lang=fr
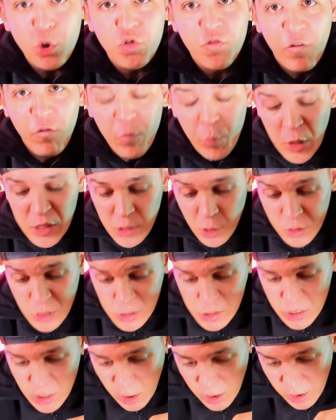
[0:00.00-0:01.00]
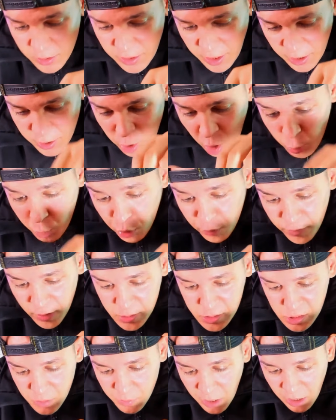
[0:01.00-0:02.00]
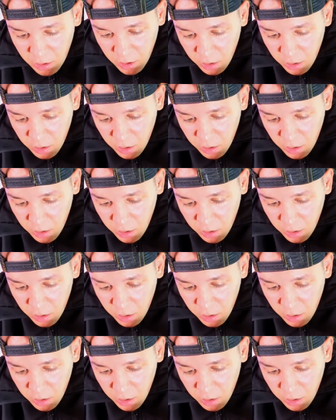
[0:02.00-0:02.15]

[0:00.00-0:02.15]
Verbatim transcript: je vais vous présenter ce qu'il y a à l'intérieur pour 26 balles.